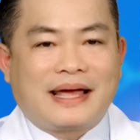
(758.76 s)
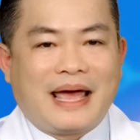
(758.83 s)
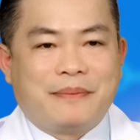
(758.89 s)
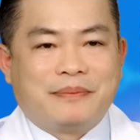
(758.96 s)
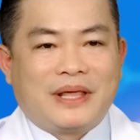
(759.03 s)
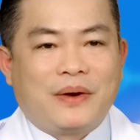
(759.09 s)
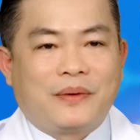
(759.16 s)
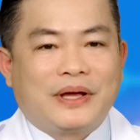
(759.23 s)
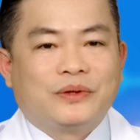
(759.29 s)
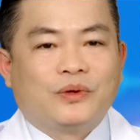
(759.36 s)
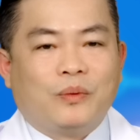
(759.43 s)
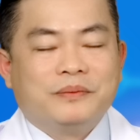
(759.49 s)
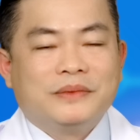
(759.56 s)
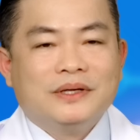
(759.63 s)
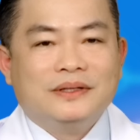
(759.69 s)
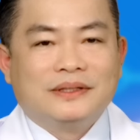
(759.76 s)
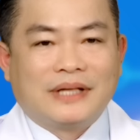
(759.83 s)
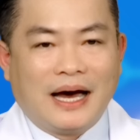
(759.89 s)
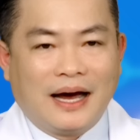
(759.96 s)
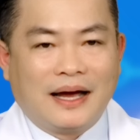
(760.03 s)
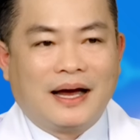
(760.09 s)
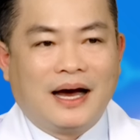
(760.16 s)
kèm theo cái tổn thương
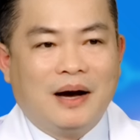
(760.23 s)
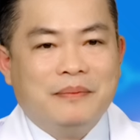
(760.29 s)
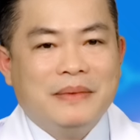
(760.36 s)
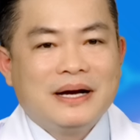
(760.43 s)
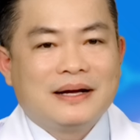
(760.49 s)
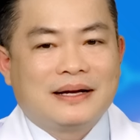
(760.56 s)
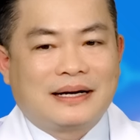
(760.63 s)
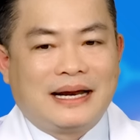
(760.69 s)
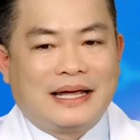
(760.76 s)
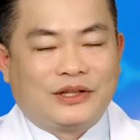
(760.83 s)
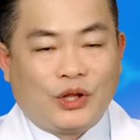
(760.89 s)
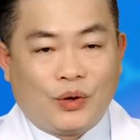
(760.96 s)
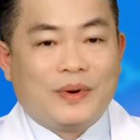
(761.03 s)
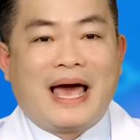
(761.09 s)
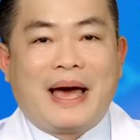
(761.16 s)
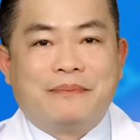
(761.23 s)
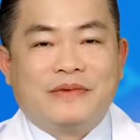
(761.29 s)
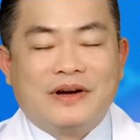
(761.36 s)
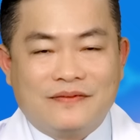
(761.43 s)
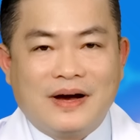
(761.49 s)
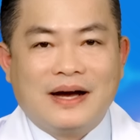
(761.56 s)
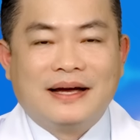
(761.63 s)
thận ở mức là tiểu đạm
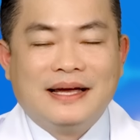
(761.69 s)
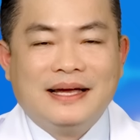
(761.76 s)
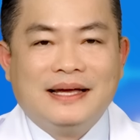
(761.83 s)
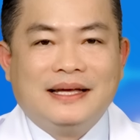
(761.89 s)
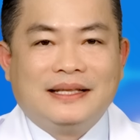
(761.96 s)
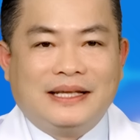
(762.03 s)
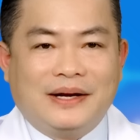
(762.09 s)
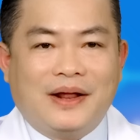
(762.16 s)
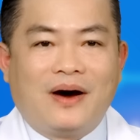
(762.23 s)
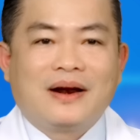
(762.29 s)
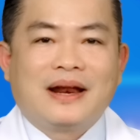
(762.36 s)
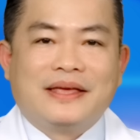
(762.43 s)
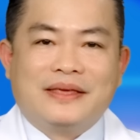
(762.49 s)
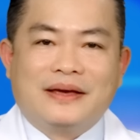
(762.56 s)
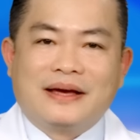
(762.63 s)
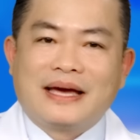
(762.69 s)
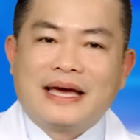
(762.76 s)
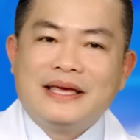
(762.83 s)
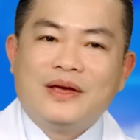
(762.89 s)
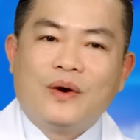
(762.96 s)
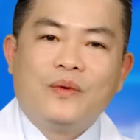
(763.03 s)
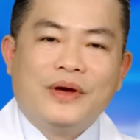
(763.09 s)
vân vân, thì đó là những
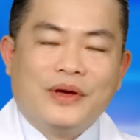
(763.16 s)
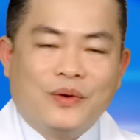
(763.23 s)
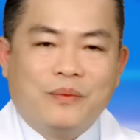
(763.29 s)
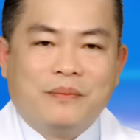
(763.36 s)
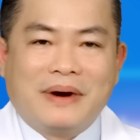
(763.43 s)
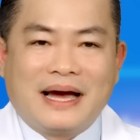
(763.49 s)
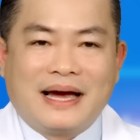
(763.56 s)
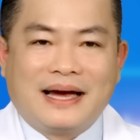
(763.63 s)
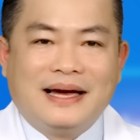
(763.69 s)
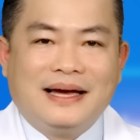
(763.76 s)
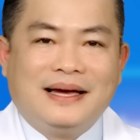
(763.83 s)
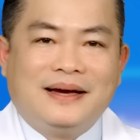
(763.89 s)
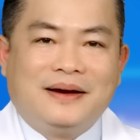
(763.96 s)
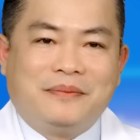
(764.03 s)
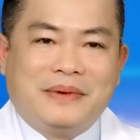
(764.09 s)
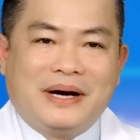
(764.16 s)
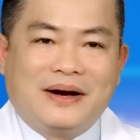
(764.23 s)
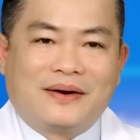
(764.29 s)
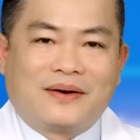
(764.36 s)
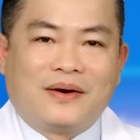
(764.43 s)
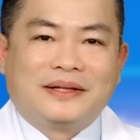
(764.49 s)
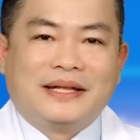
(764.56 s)
cái dấu hiệu mà
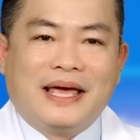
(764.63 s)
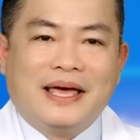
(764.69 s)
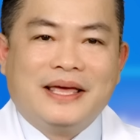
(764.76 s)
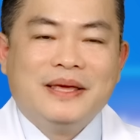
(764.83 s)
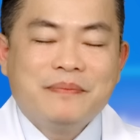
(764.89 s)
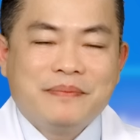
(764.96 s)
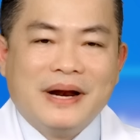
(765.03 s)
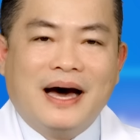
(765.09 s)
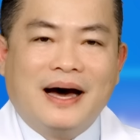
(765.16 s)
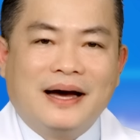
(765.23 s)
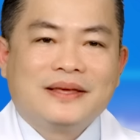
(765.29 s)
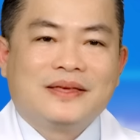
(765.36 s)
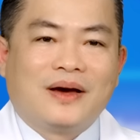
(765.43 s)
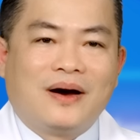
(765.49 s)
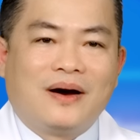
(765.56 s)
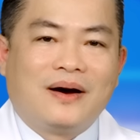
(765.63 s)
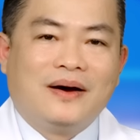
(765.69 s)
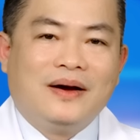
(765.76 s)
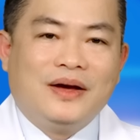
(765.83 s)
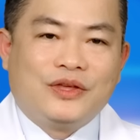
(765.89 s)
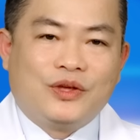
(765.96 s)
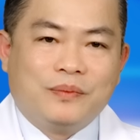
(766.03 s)
có thể giúp đỡ cho
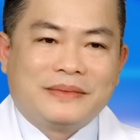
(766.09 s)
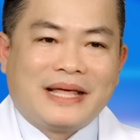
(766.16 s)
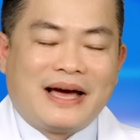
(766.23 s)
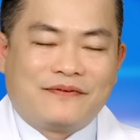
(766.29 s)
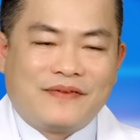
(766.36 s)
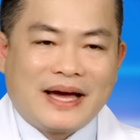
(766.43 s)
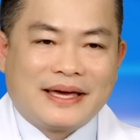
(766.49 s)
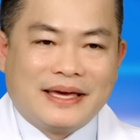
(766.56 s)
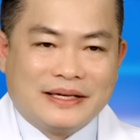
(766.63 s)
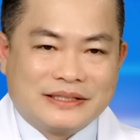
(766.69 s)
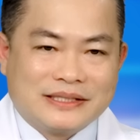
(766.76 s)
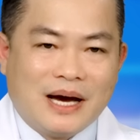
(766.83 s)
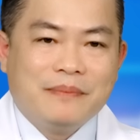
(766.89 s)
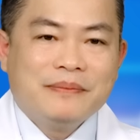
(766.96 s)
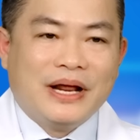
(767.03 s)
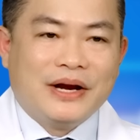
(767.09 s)
chúng ta phát hiện sớm